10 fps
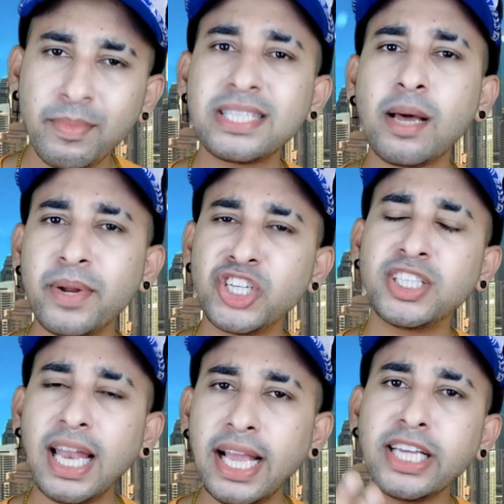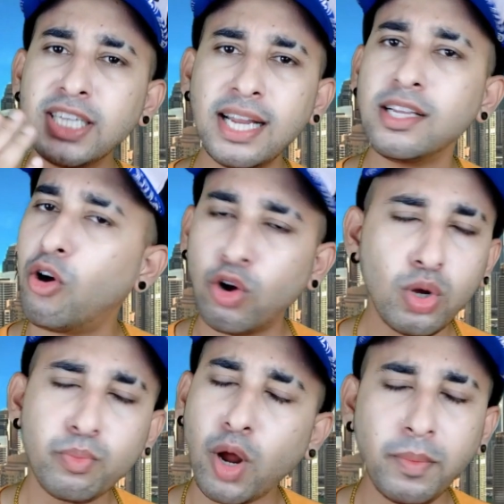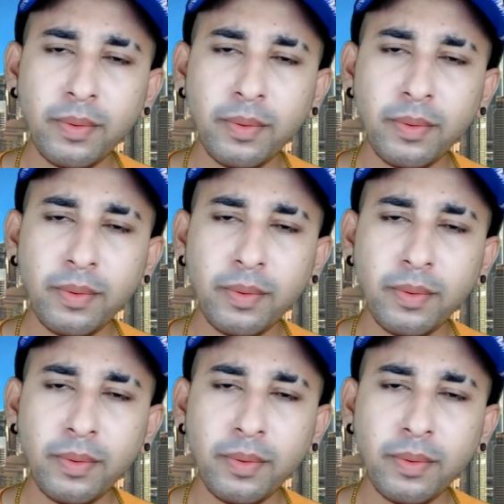बस आप रिश्ता लेके चले जाओ और कोई प्रॉब्लम